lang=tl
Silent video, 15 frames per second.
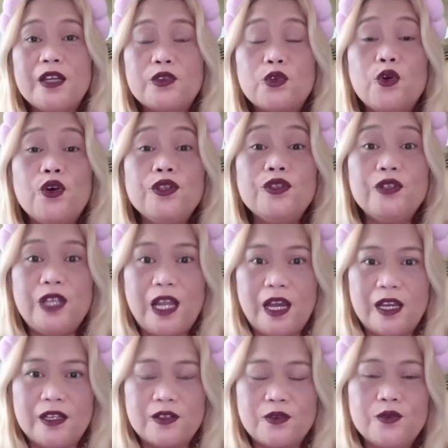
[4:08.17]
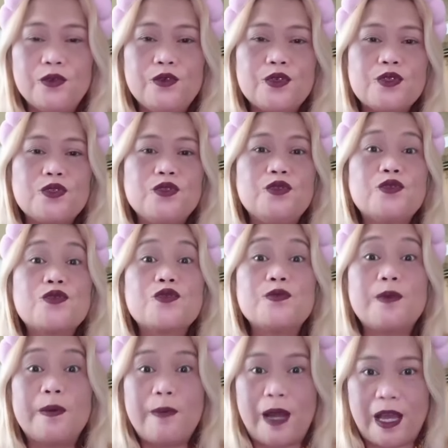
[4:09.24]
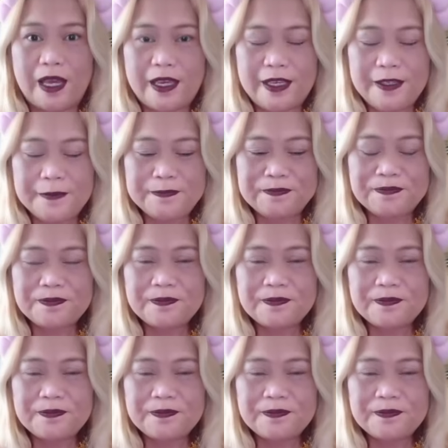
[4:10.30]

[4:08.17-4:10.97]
tono lang kung gusto nyong sumabay